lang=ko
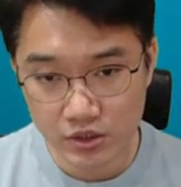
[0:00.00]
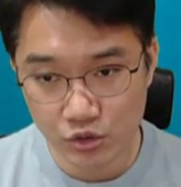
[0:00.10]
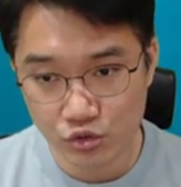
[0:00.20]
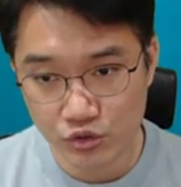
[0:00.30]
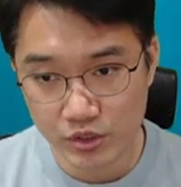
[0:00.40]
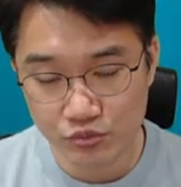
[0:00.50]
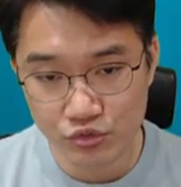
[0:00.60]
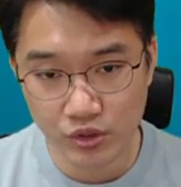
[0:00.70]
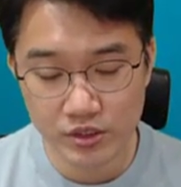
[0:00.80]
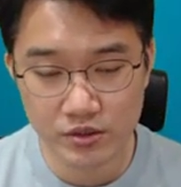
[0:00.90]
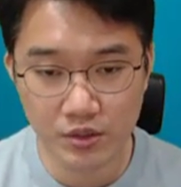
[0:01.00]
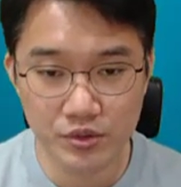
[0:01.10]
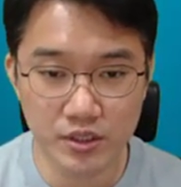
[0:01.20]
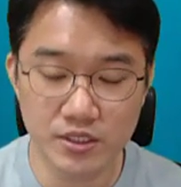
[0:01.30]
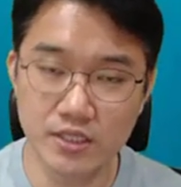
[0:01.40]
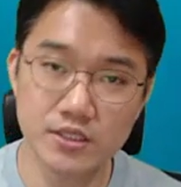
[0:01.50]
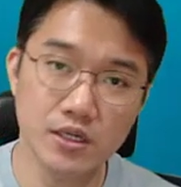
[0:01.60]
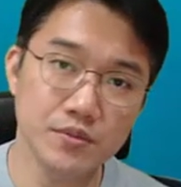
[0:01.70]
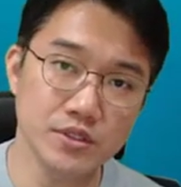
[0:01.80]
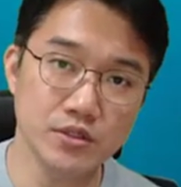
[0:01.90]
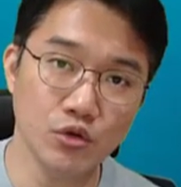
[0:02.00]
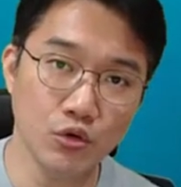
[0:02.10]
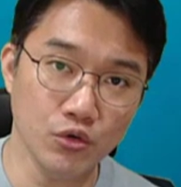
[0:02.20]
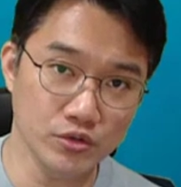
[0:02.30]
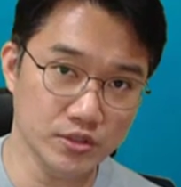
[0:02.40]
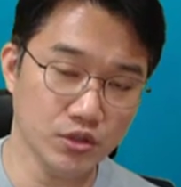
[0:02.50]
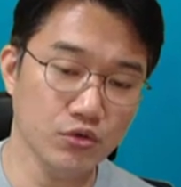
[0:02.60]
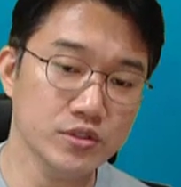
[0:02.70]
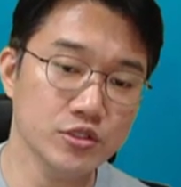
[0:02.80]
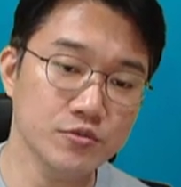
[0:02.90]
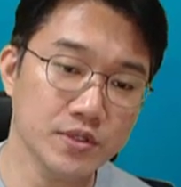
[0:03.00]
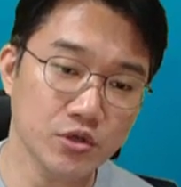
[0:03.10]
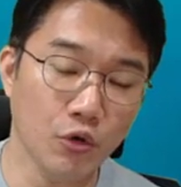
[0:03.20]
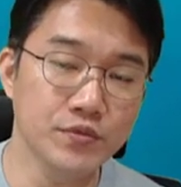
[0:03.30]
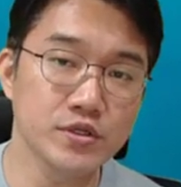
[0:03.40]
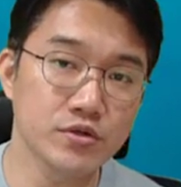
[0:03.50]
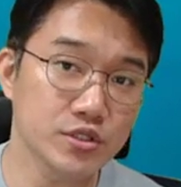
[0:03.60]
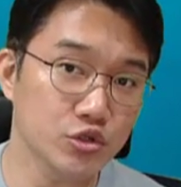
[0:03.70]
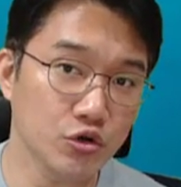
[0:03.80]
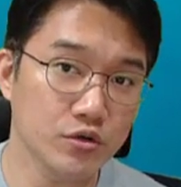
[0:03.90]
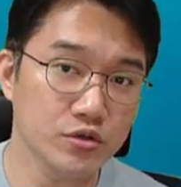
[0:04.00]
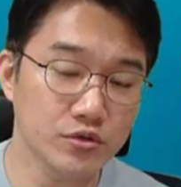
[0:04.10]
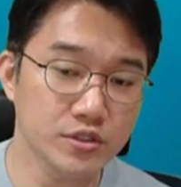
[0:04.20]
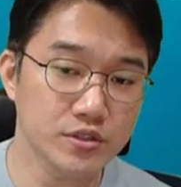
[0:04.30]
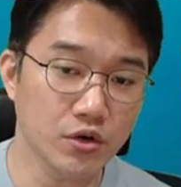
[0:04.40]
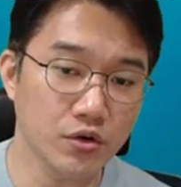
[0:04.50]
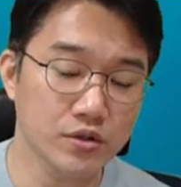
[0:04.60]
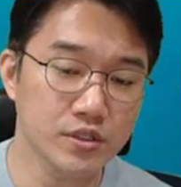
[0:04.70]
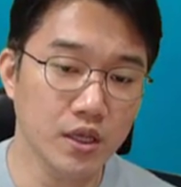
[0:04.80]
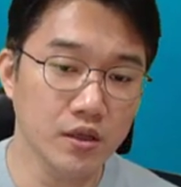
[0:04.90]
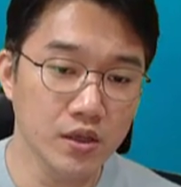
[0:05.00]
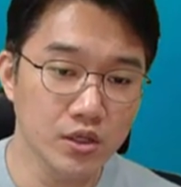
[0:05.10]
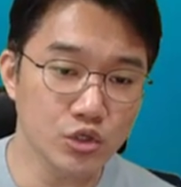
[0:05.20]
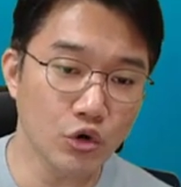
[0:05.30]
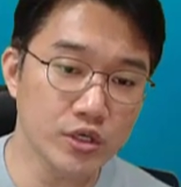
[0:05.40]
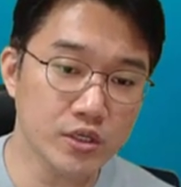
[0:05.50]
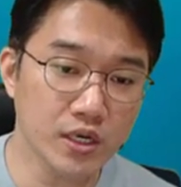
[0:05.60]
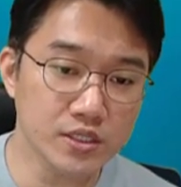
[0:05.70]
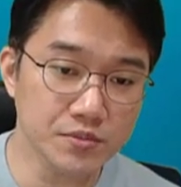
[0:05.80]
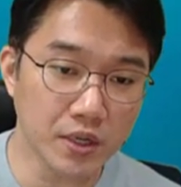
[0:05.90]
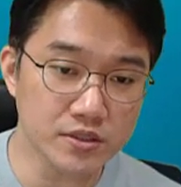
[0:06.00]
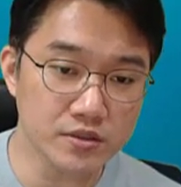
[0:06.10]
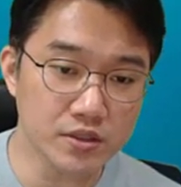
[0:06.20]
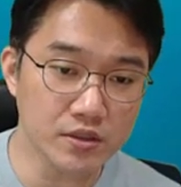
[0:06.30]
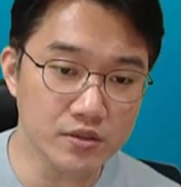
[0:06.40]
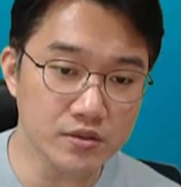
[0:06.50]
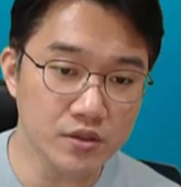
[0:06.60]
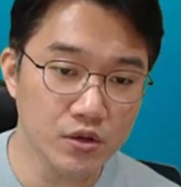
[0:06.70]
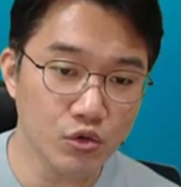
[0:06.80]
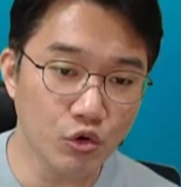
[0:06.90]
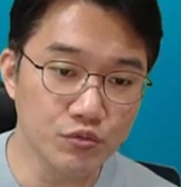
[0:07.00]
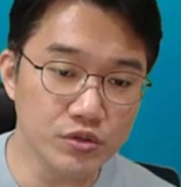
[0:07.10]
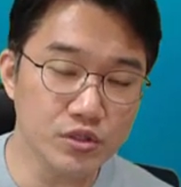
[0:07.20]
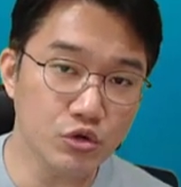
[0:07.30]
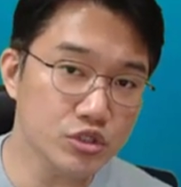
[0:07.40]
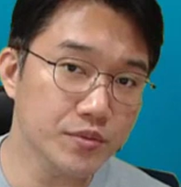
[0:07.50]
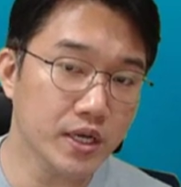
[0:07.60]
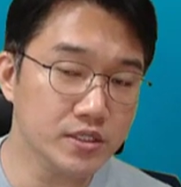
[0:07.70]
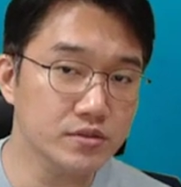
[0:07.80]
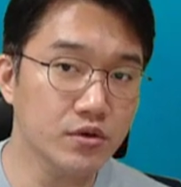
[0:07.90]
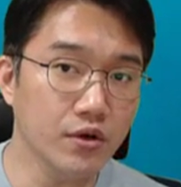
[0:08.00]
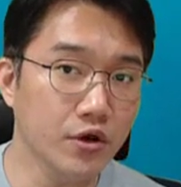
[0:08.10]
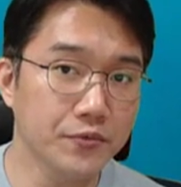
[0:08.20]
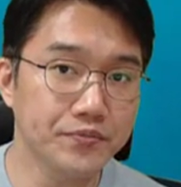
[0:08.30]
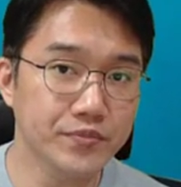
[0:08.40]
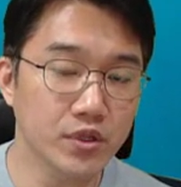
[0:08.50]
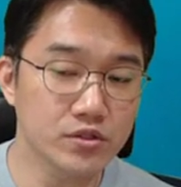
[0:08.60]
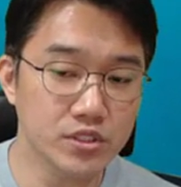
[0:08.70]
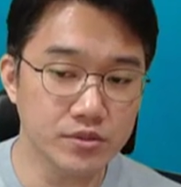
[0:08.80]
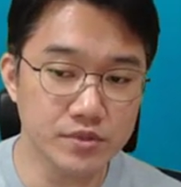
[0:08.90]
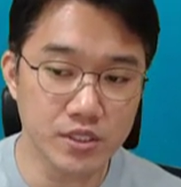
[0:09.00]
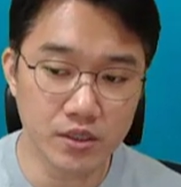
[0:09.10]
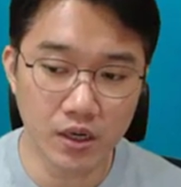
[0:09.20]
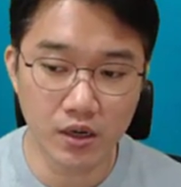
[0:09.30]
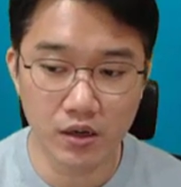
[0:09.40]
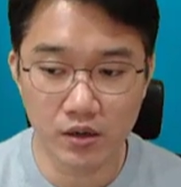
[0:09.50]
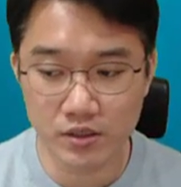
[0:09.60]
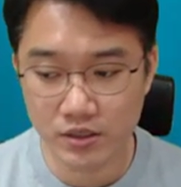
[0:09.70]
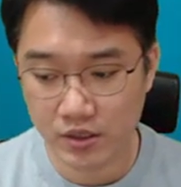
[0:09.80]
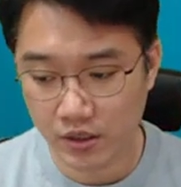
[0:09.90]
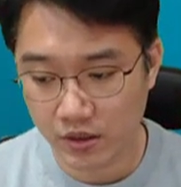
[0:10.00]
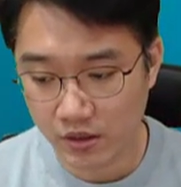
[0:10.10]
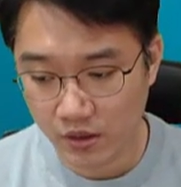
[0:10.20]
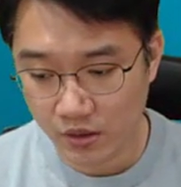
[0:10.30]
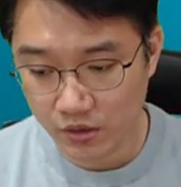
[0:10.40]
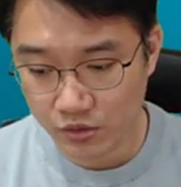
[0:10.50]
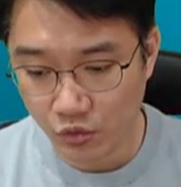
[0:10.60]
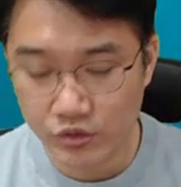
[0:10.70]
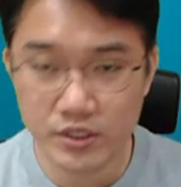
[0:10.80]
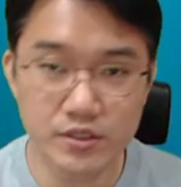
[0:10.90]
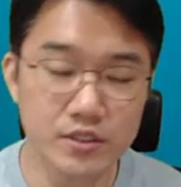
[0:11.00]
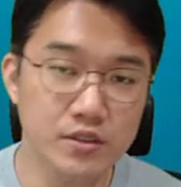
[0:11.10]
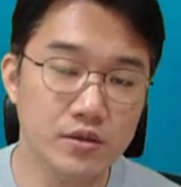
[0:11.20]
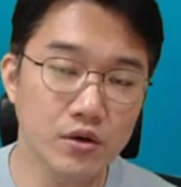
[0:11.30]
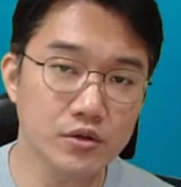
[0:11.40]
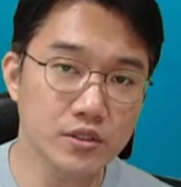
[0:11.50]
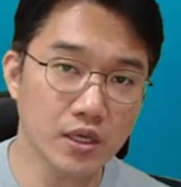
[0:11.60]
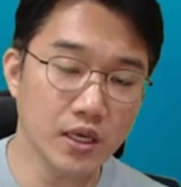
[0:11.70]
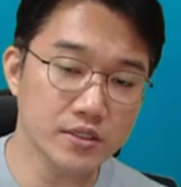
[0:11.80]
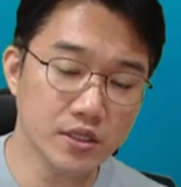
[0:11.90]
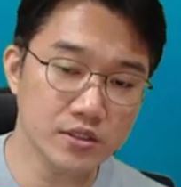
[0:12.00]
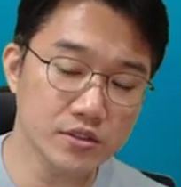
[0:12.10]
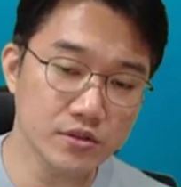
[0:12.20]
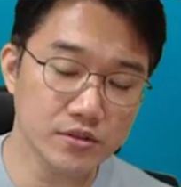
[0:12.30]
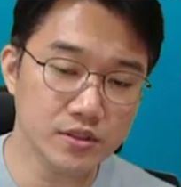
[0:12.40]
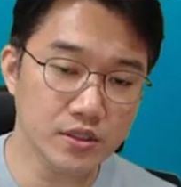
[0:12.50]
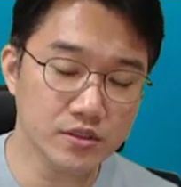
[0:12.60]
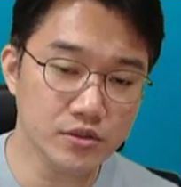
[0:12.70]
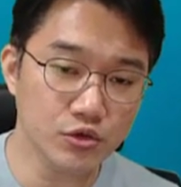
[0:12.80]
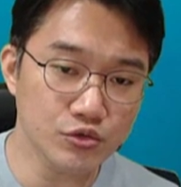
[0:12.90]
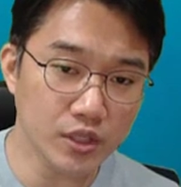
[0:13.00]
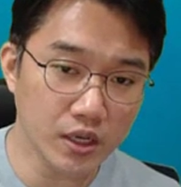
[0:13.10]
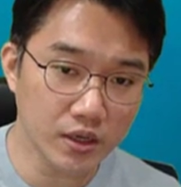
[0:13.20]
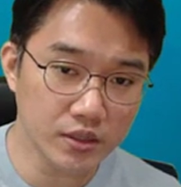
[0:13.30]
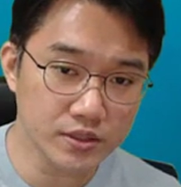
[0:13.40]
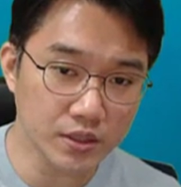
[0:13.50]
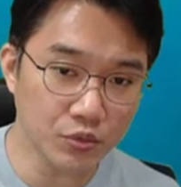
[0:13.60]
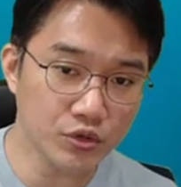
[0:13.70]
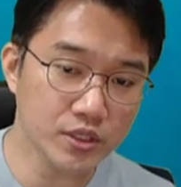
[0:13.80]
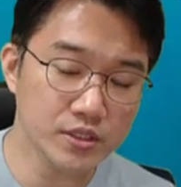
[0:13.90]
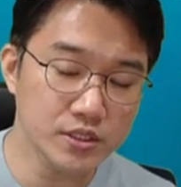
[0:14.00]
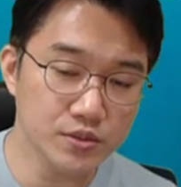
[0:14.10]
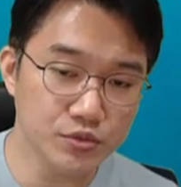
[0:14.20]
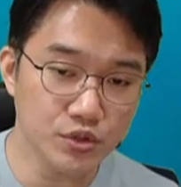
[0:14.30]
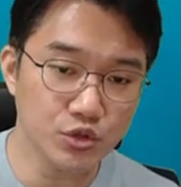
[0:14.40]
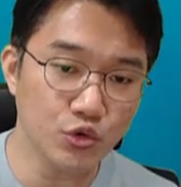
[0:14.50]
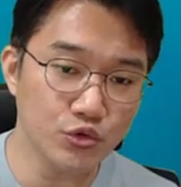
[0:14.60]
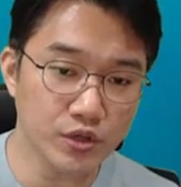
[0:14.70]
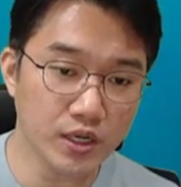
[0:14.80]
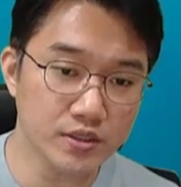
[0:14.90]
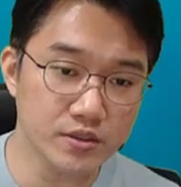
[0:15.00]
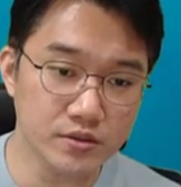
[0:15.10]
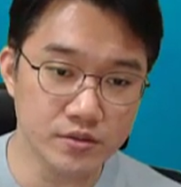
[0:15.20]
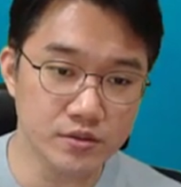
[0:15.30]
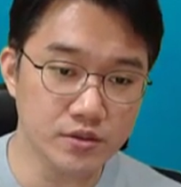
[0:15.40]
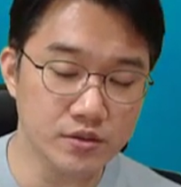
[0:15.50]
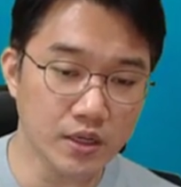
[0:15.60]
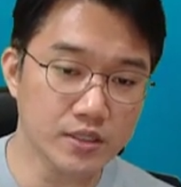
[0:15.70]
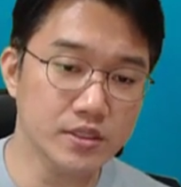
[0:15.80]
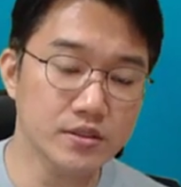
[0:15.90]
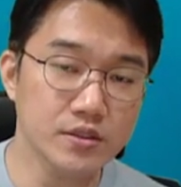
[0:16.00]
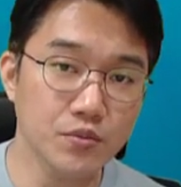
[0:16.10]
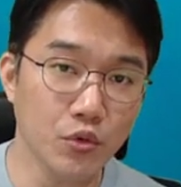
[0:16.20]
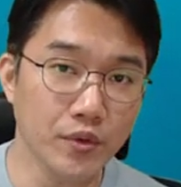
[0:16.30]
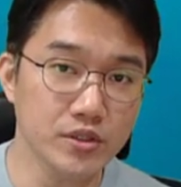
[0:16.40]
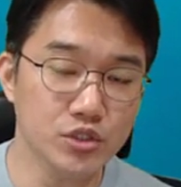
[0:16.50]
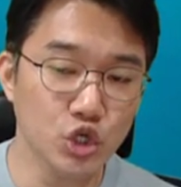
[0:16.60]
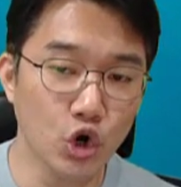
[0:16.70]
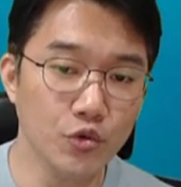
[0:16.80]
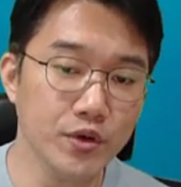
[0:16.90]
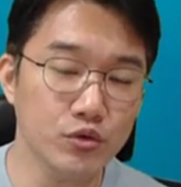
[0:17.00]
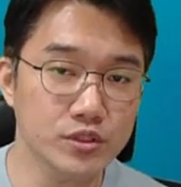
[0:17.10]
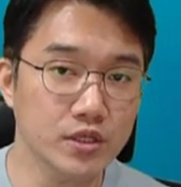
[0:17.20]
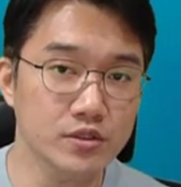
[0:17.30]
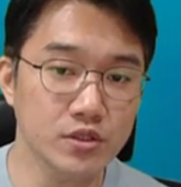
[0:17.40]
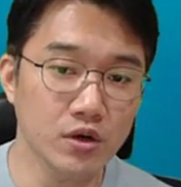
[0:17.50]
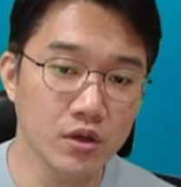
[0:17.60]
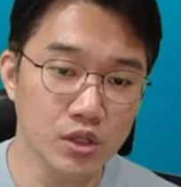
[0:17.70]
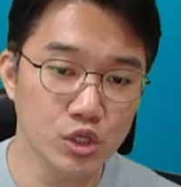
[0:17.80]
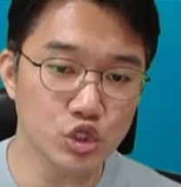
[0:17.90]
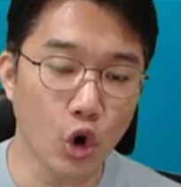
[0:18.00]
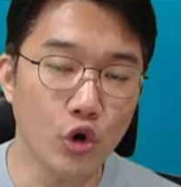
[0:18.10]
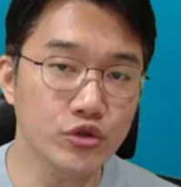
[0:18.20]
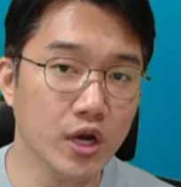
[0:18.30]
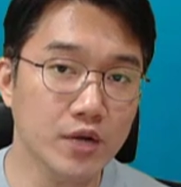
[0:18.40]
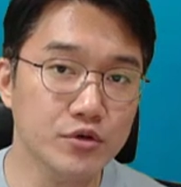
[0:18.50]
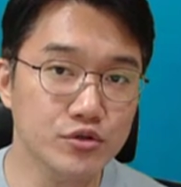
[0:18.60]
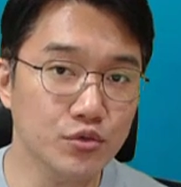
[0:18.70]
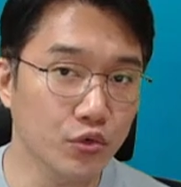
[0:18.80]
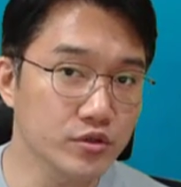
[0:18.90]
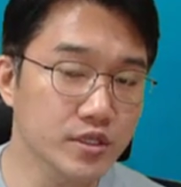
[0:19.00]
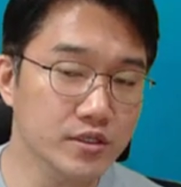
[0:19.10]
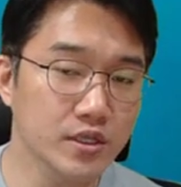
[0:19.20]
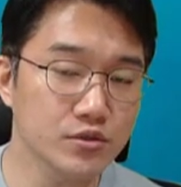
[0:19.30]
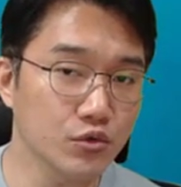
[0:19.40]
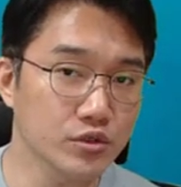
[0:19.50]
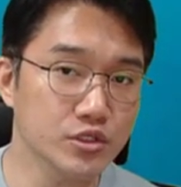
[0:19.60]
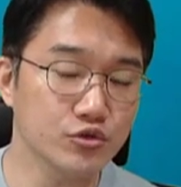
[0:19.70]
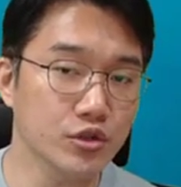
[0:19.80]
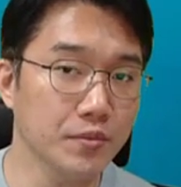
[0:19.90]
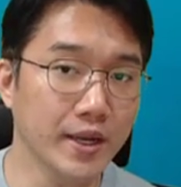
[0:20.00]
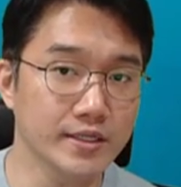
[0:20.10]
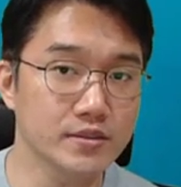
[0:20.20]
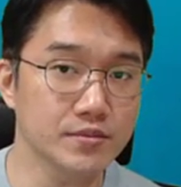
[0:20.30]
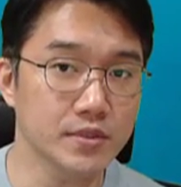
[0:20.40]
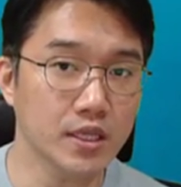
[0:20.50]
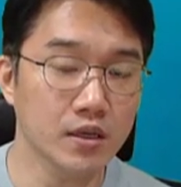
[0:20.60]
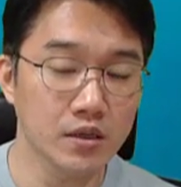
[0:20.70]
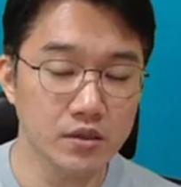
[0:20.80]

이것도 이제 무효가 되다 보니까 자신감이 이제 더 이제 떨어질 수밖에 없는 것이죠 선뜻이요 근데 여기까지 봤을 때는 공부를 열심히 하신 거예요 지금 제가 이렇게 교육생들 어, 이렇게 SK 실더스 같은 경우나 제가 모이에킹 실무를 교육을 하는 그 학생들을 보면은 처음에 올 때는요 전혀 아무것도 모르는 상태에서 오는 친구들이 많이 있습니다